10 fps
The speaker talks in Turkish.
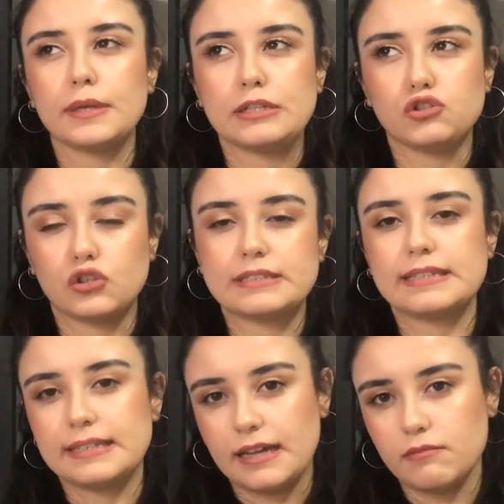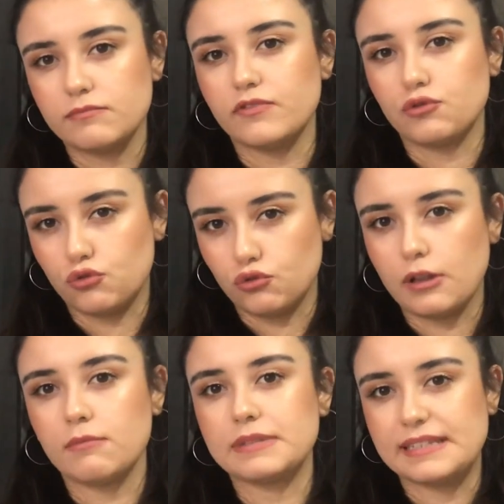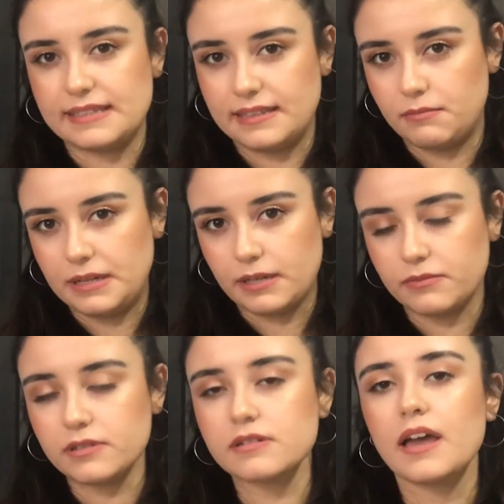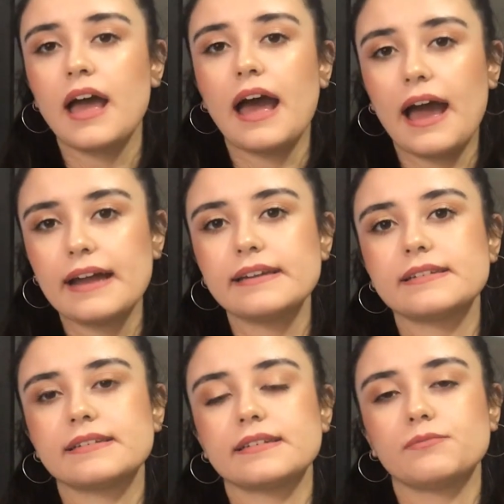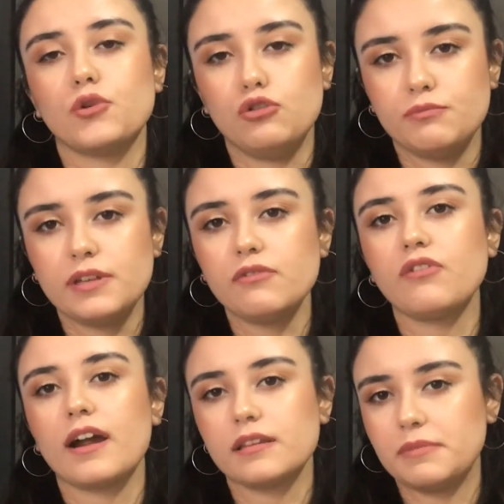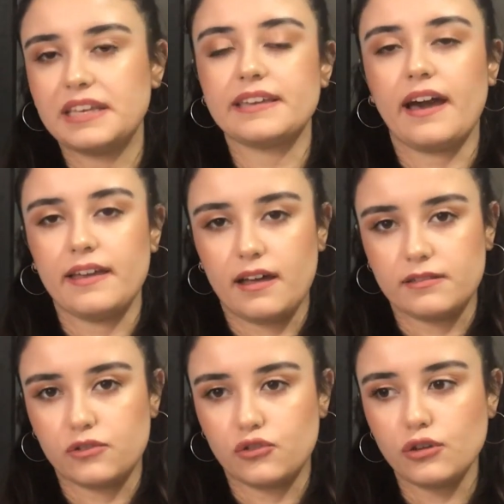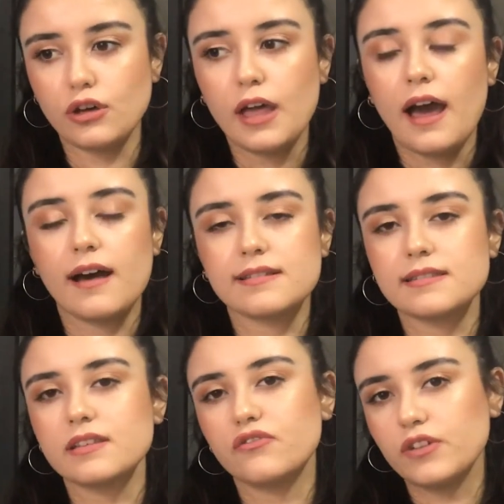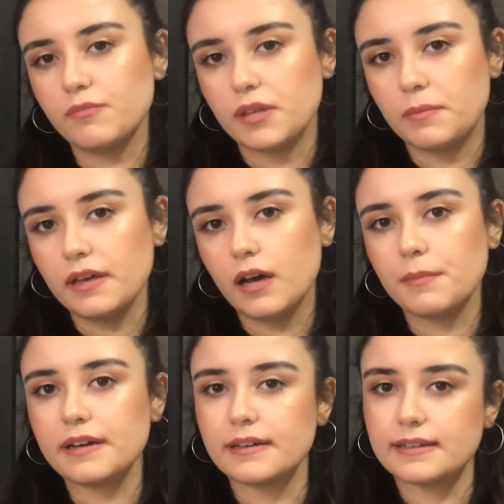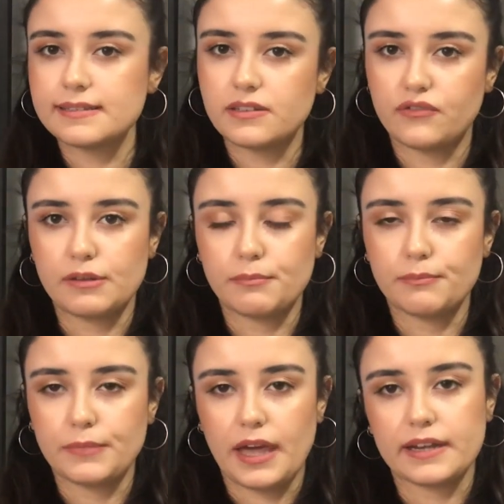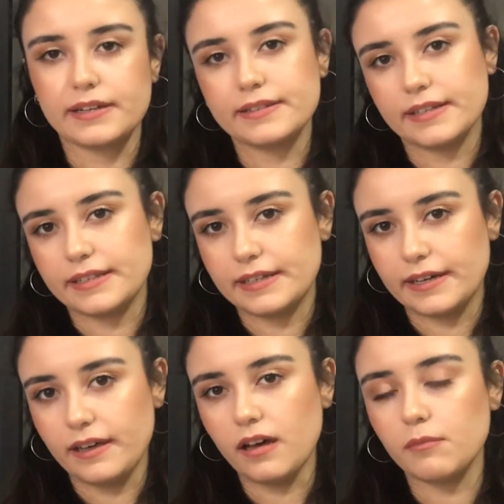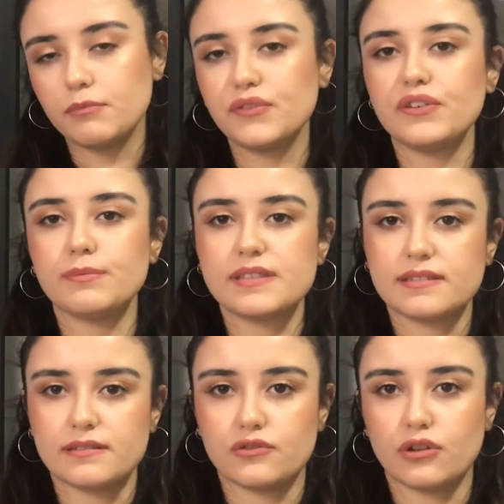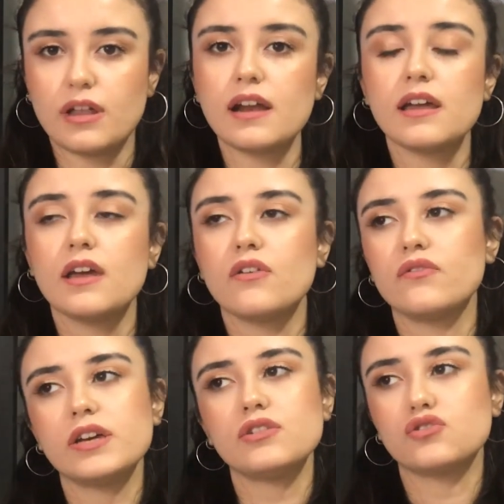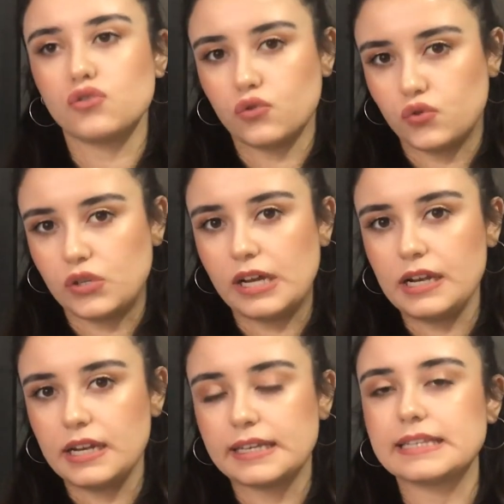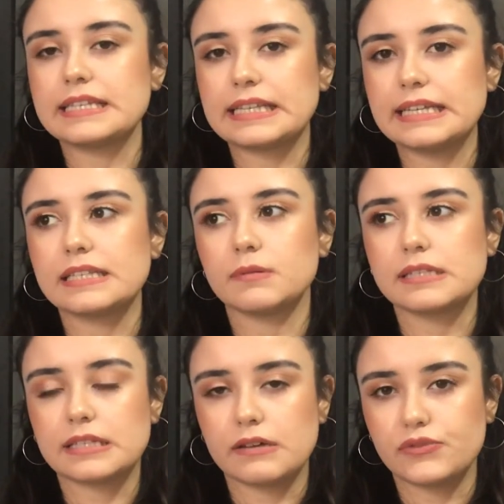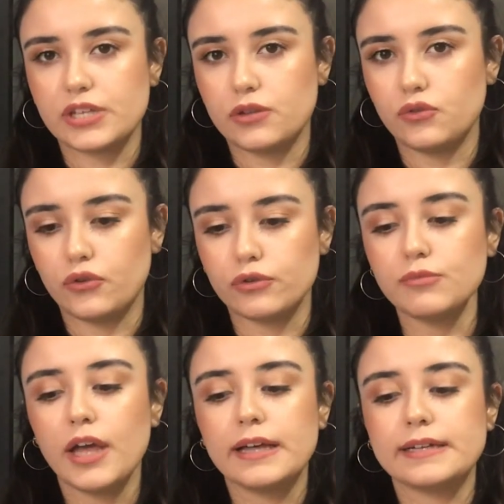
E, çok izlenilen ve tutulan bir diziydi Black Mirror. Her bölümde farklı bir hikaye anlatıyor. Aslında film gibi ama kısa film. Yani 40 dakikaya bir film sığdırıyorlar ve çok güzel. Kesinlikle izlemenizi tavsiye ediyorum.